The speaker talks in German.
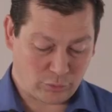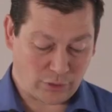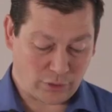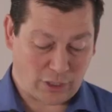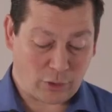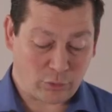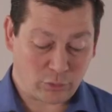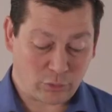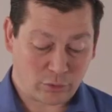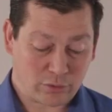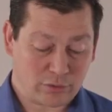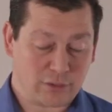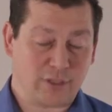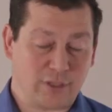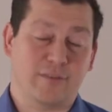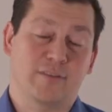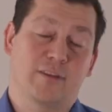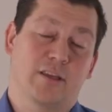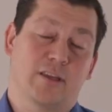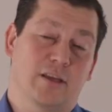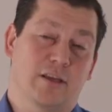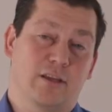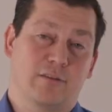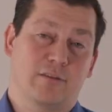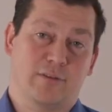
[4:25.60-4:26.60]
Und auch, dass
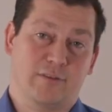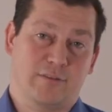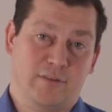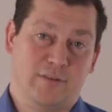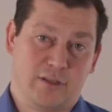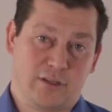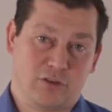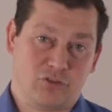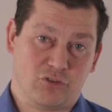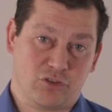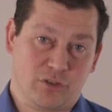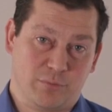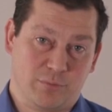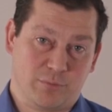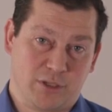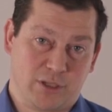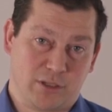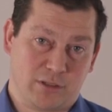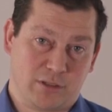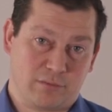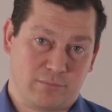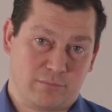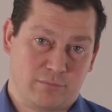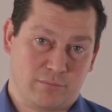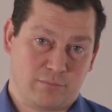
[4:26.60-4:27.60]
hier etwas nicht gestimmt
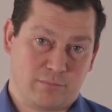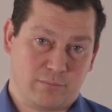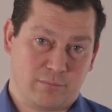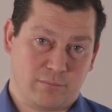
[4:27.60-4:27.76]
hat.